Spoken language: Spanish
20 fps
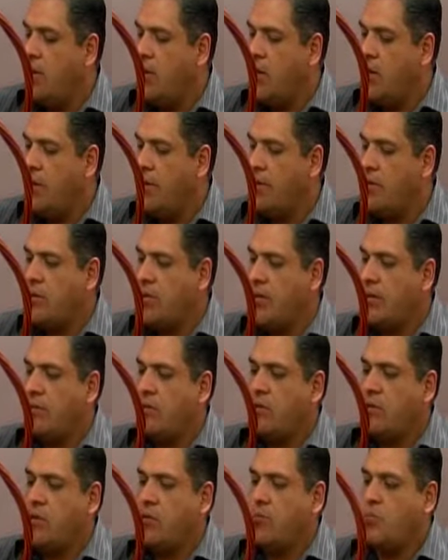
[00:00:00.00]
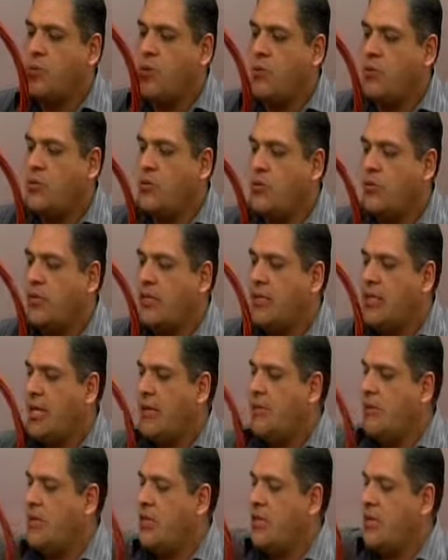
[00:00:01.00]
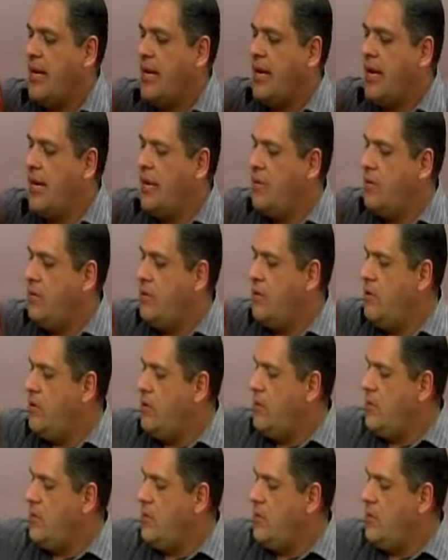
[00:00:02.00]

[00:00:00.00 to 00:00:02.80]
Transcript: Y bueno, tenemos estos productos que estaremos entregando